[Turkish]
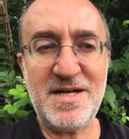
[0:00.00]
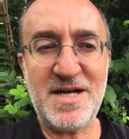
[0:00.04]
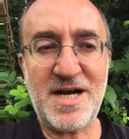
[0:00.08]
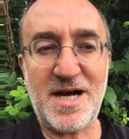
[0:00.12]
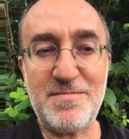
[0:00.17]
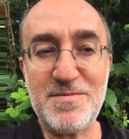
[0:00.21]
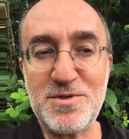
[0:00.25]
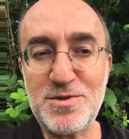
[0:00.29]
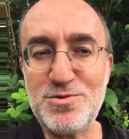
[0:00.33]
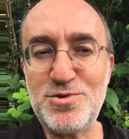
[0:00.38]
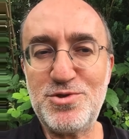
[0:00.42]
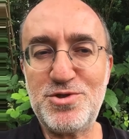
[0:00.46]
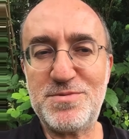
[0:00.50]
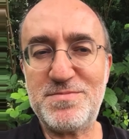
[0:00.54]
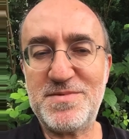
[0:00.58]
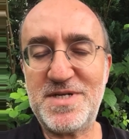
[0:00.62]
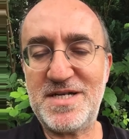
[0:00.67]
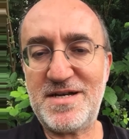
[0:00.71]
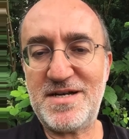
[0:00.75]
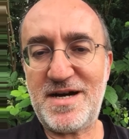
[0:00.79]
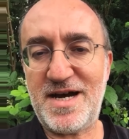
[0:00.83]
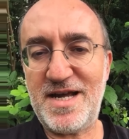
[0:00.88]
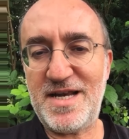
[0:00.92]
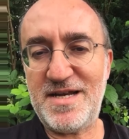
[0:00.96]
Ama
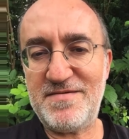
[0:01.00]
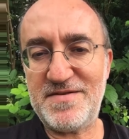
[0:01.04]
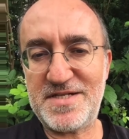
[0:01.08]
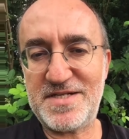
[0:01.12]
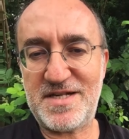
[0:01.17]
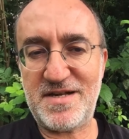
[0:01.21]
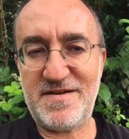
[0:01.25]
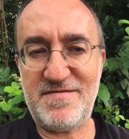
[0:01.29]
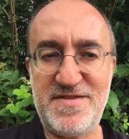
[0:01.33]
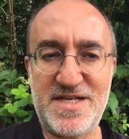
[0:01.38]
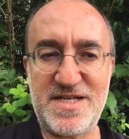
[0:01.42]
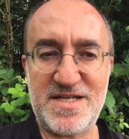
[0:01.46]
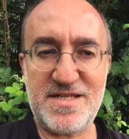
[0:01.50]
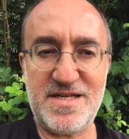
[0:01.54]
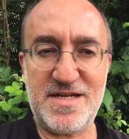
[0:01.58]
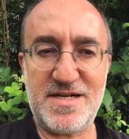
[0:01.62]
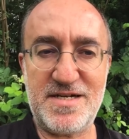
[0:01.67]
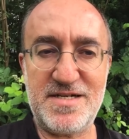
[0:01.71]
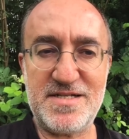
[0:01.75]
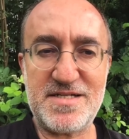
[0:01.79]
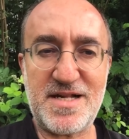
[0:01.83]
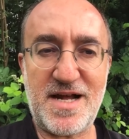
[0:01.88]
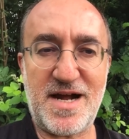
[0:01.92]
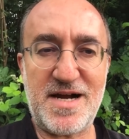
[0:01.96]
unutmayın aile ve
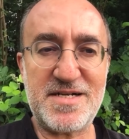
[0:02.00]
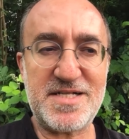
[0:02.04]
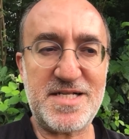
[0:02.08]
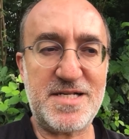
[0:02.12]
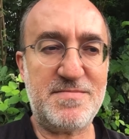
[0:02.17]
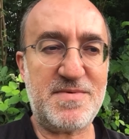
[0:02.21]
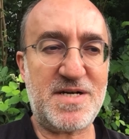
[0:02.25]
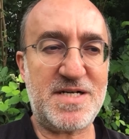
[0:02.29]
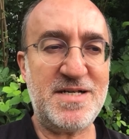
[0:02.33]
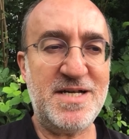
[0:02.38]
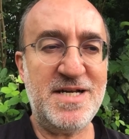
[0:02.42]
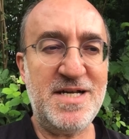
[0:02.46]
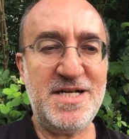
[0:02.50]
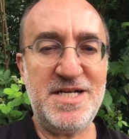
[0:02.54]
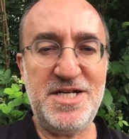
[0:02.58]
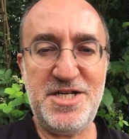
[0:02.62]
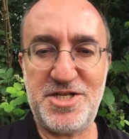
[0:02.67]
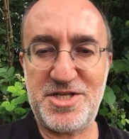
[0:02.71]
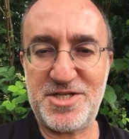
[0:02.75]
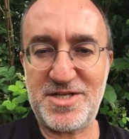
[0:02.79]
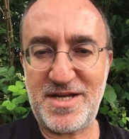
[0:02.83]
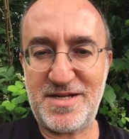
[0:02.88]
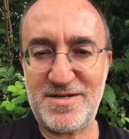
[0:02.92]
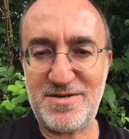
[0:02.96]
sevdikleriniz her zaman
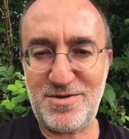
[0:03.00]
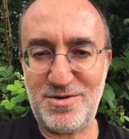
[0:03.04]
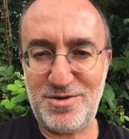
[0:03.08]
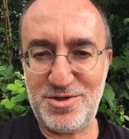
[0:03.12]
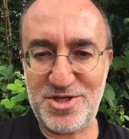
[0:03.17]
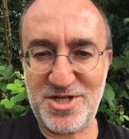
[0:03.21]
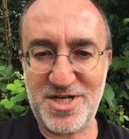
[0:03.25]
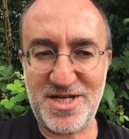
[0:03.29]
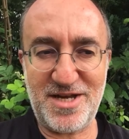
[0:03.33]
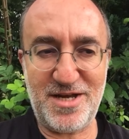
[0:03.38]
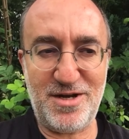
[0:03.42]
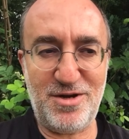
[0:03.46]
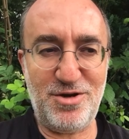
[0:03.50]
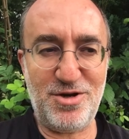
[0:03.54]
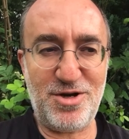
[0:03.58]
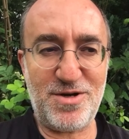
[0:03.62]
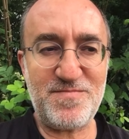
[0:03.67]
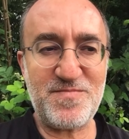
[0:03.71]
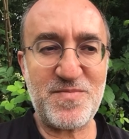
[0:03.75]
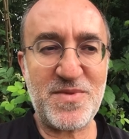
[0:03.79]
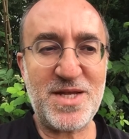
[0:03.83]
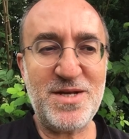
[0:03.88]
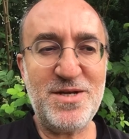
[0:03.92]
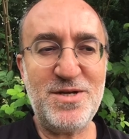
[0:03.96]
işten önce geliyor.